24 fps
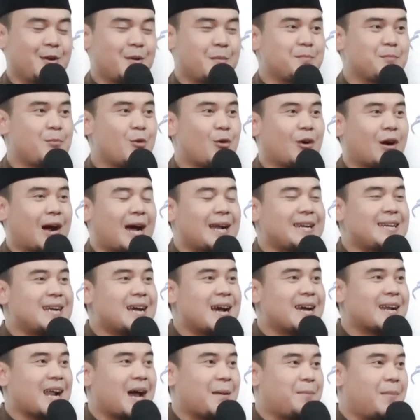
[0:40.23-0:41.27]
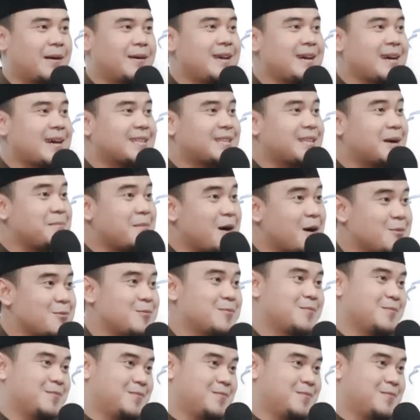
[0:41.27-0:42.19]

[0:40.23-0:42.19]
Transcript: bukan dengan apa yang kita mau.